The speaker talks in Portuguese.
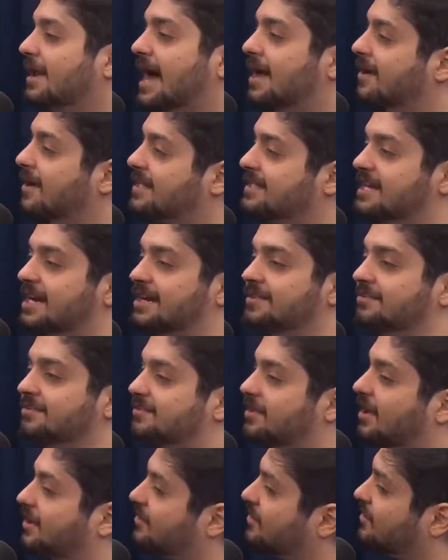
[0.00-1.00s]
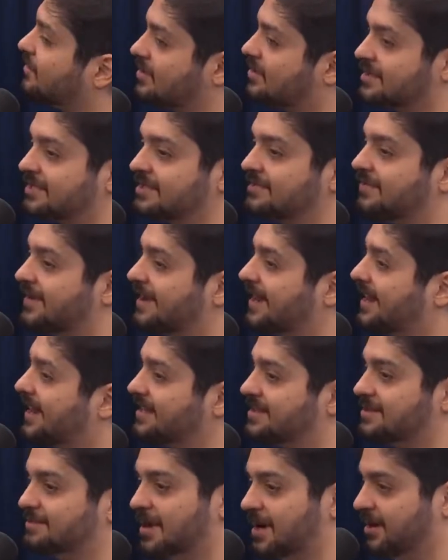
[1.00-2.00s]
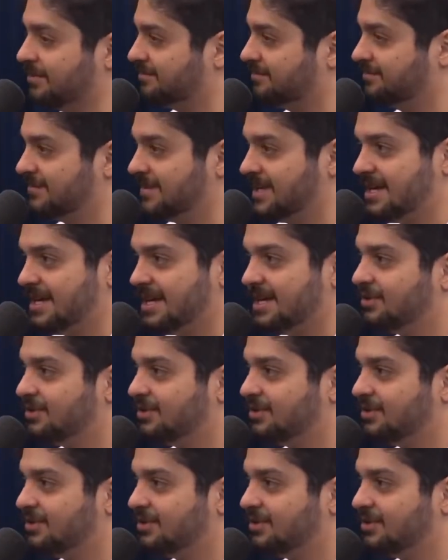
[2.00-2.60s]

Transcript: e o headset de sol são coisas diferentes, mano. Pô, e se a